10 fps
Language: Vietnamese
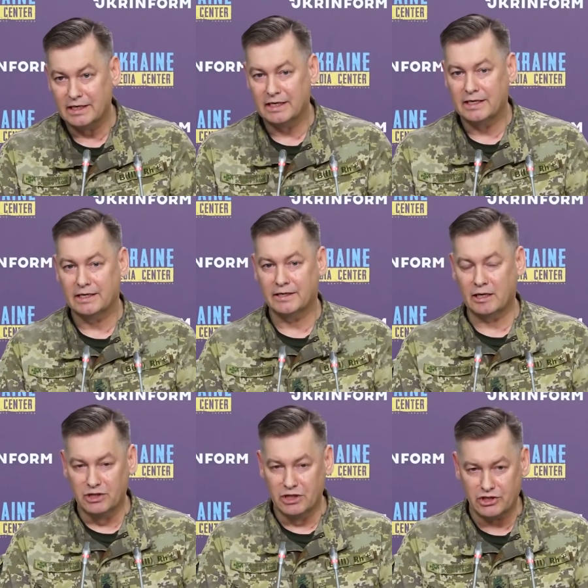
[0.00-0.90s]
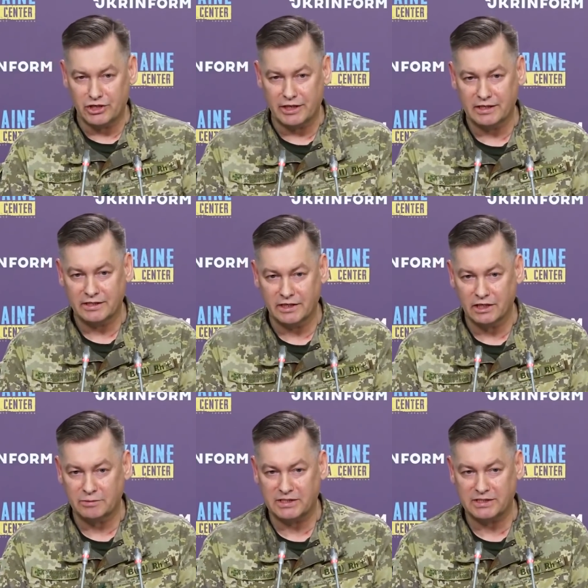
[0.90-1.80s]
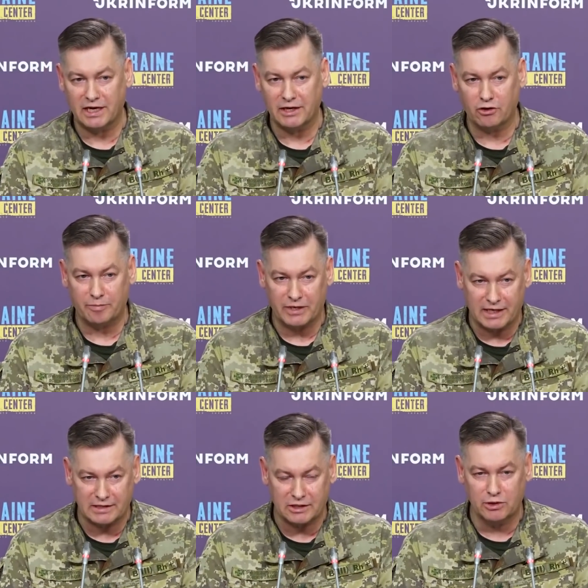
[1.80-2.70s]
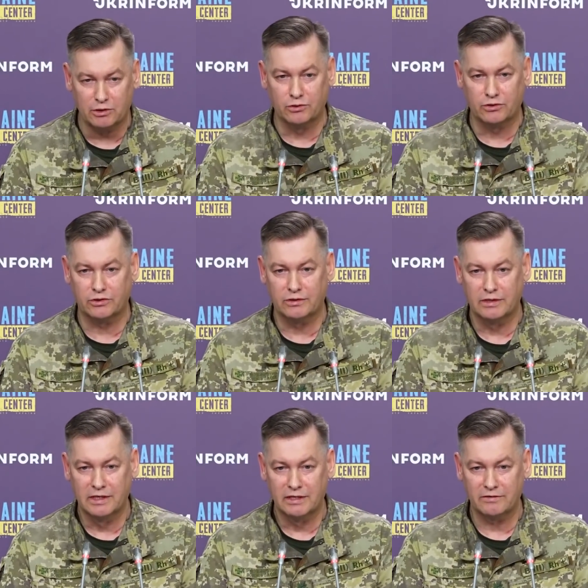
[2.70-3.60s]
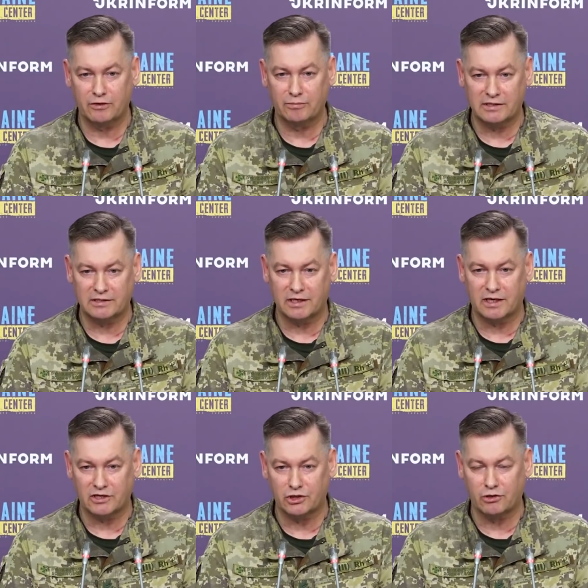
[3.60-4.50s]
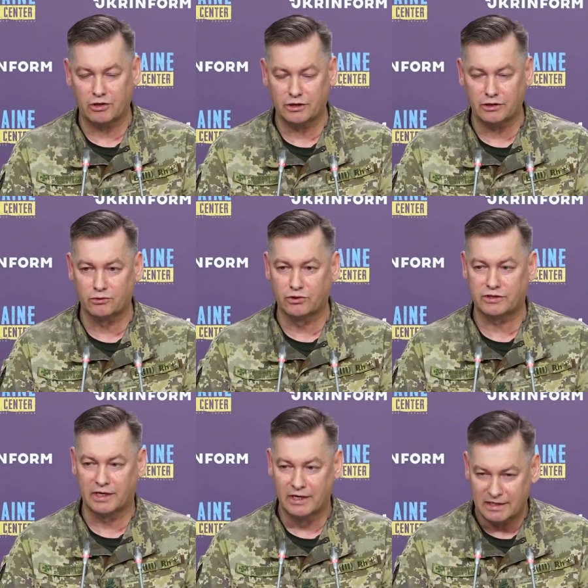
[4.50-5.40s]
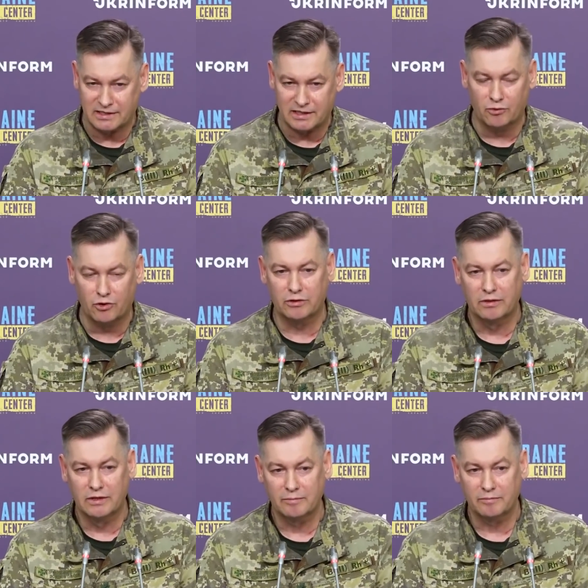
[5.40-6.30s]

Đặc biệt một máy bay chiến đấu của lực lượng không quân đã phá hủy một hỏa tiễn hành trình và bộ binh đã tấn công 6 máy